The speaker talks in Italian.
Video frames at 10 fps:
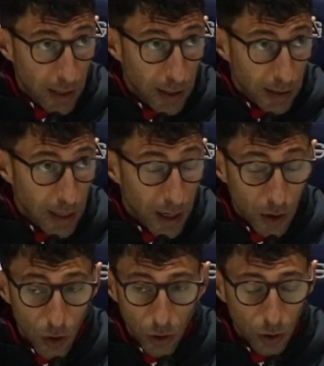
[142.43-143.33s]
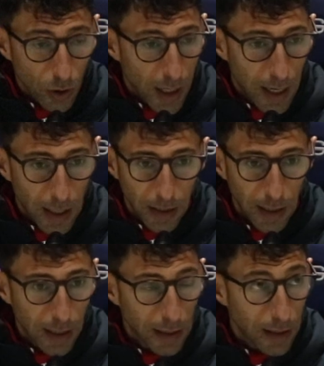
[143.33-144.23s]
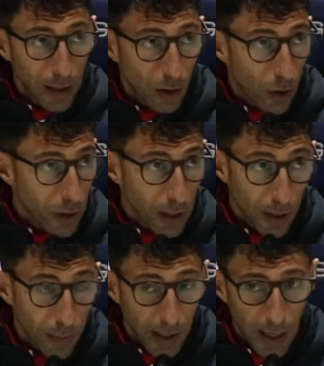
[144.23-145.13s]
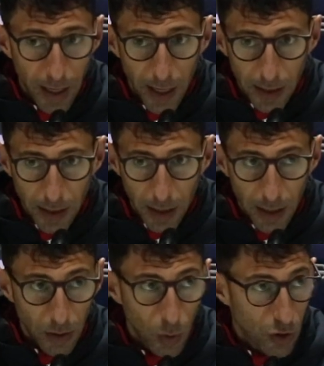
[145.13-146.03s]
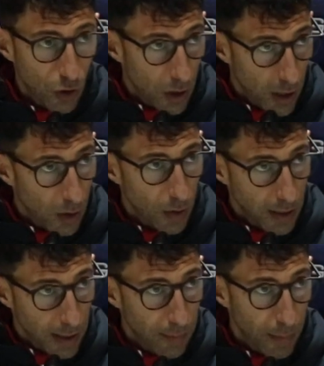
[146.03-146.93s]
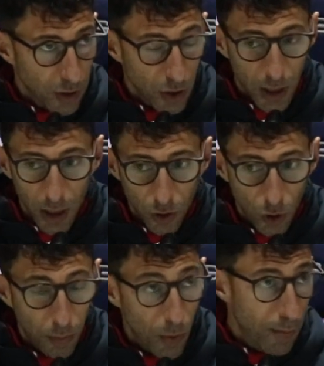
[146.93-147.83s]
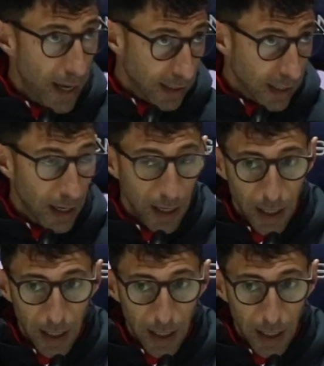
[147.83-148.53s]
da, tener conto da, da, tante incognite, perché allenarsi due giorni non è semplice, dopo un mese.